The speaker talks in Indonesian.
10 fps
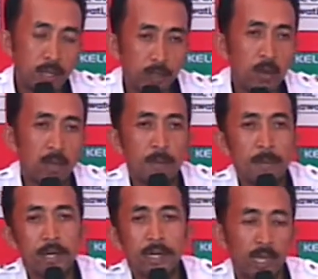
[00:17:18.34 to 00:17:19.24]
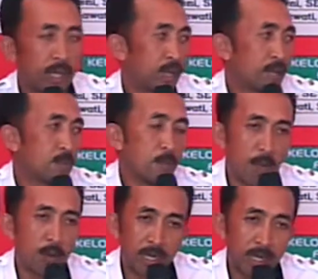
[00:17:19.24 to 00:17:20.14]
itulah memang pihak lihat
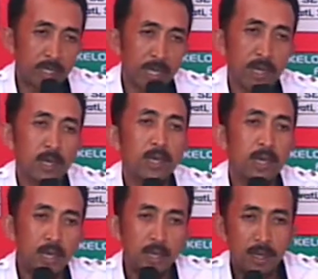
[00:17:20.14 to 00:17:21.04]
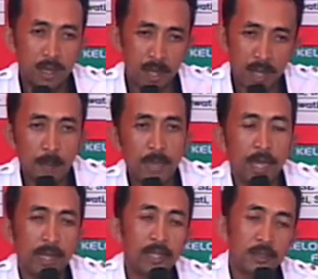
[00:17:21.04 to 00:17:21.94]
pembangunan di desa dan uh, kami
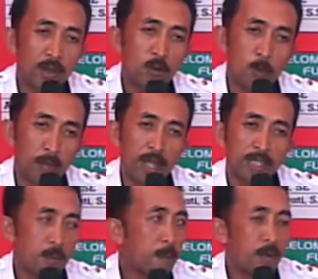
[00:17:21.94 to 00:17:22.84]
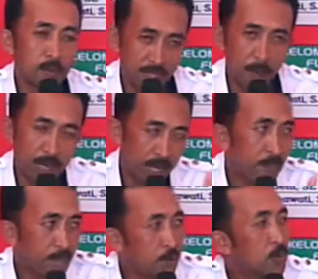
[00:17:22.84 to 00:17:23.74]
hari ini selaku kepala desa memang harus siap
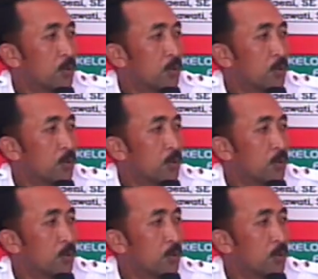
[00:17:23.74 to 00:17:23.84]
menerima itu.